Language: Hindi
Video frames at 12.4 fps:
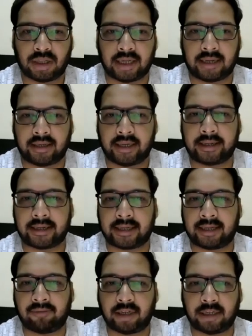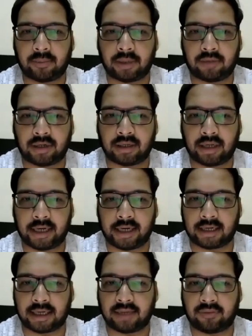देन डेटा टाइप वेरिएबल वन
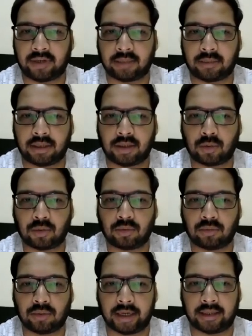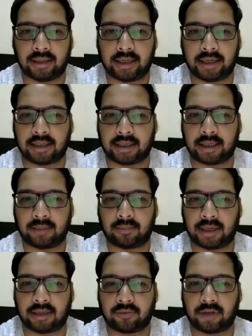डेटा टाइप वेरिएबल टू एंड डेटा टाइप
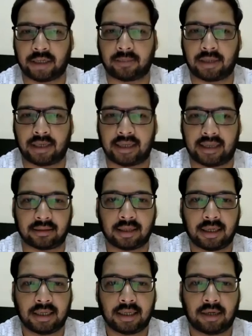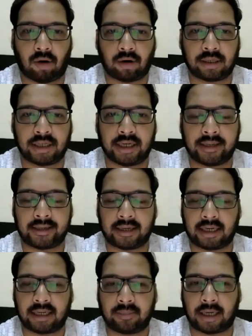एंड वेरिएबल एन और ये डेटा
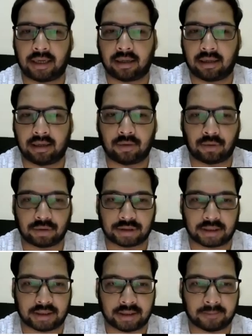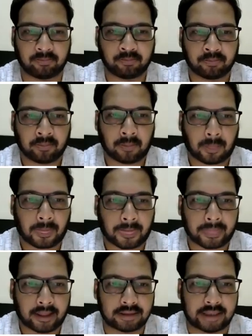टाइप अलग अलग हो सकते हैं
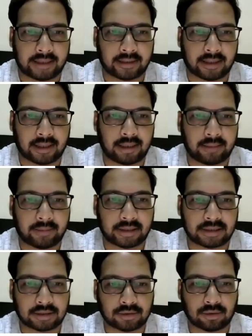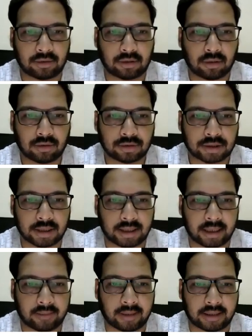देन कर्ली ब्रेसेस को क्लोज करने
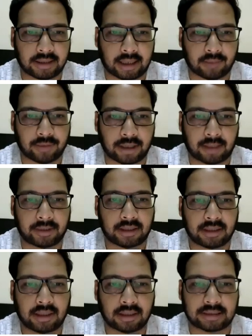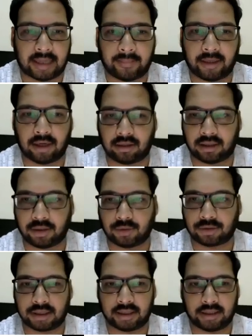के बाद आप यहाँ पर सेमिकॉलन
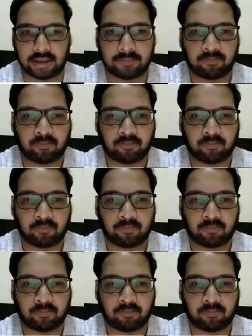यूज करेंगे